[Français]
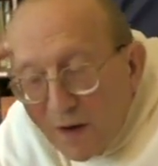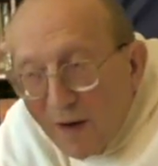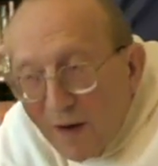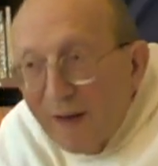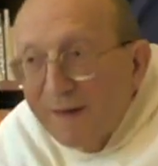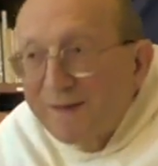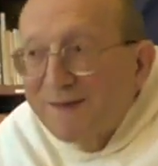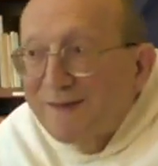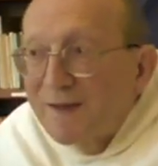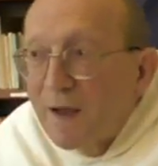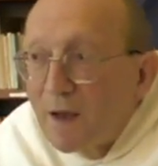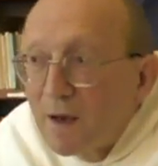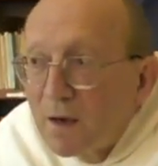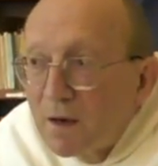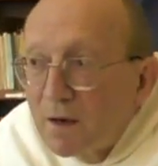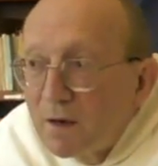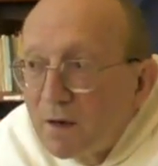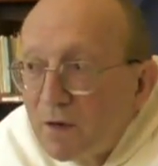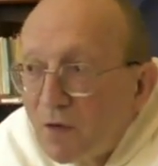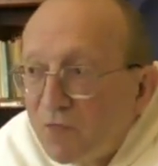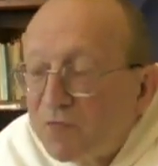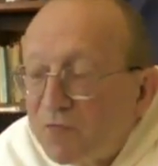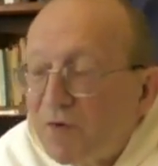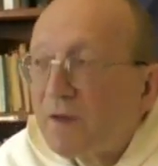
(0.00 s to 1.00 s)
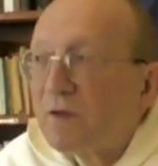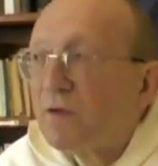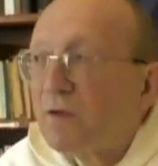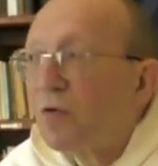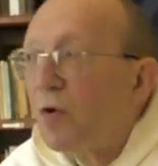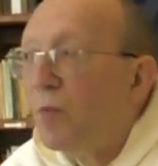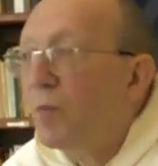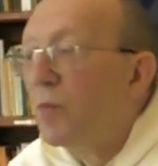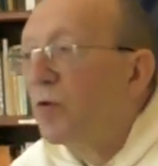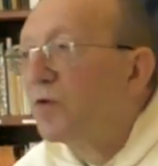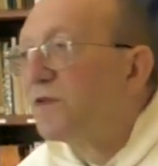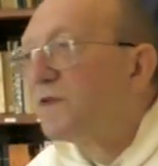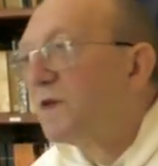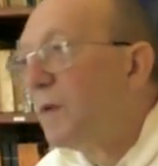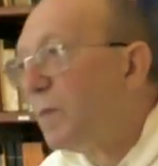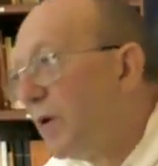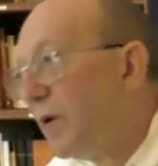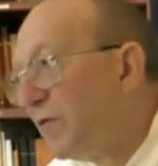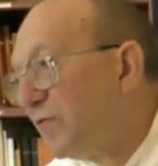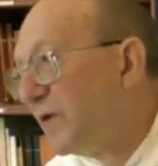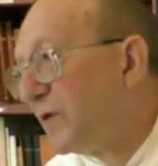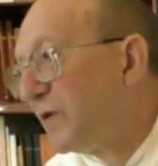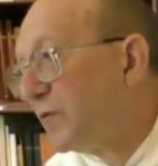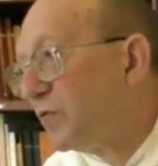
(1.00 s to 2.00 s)
atteint le fait que le monde ne s'est
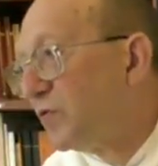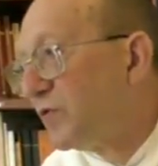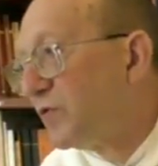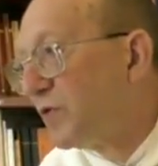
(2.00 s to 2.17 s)
pas fait tout